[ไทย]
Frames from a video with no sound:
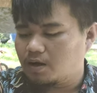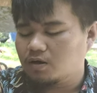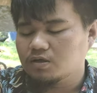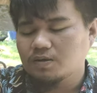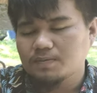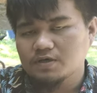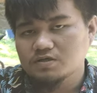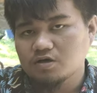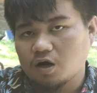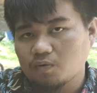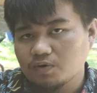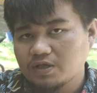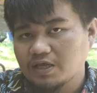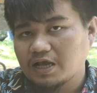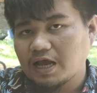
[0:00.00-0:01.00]
ก็จะมี
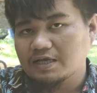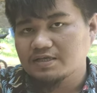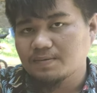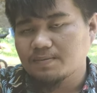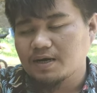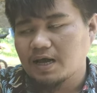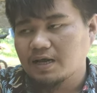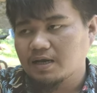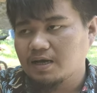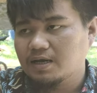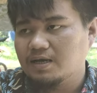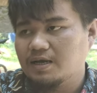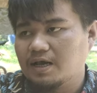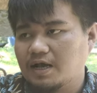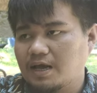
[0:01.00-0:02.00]
2 วิธีการชำระเงิ
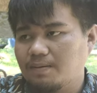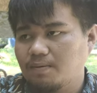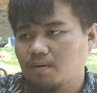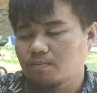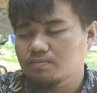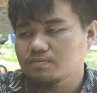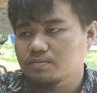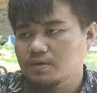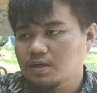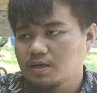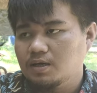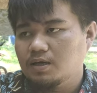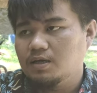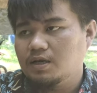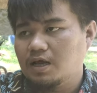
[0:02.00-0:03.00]
นนะครับผม
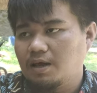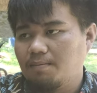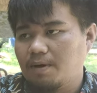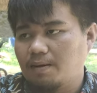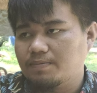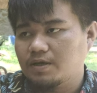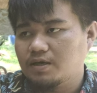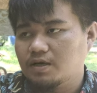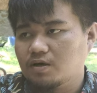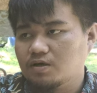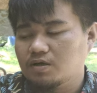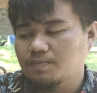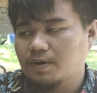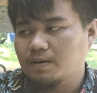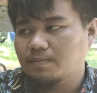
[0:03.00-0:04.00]
นะแบบที่ 1
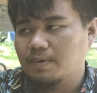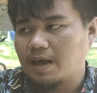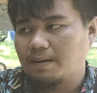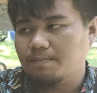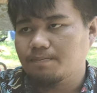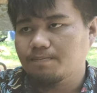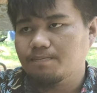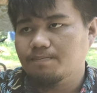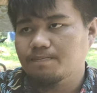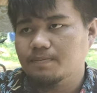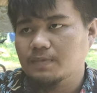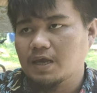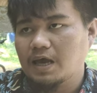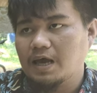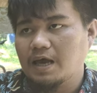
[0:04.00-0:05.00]
ก็จะเป็นแบบ
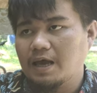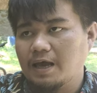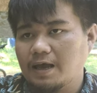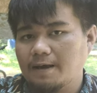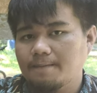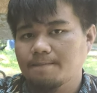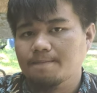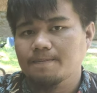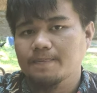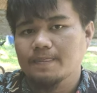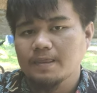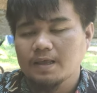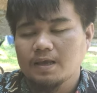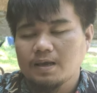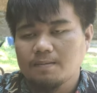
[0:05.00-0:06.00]
อ่า
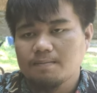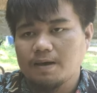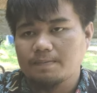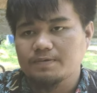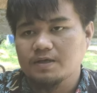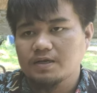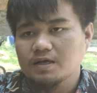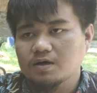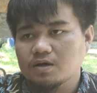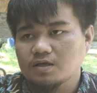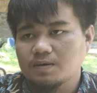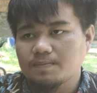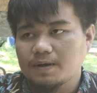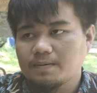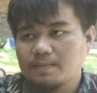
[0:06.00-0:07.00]
แบบที่1ก็
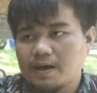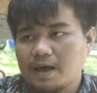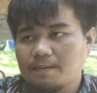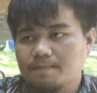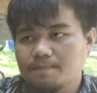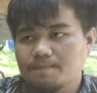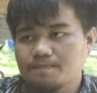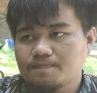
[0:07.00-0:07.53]
จะเป็นแบบ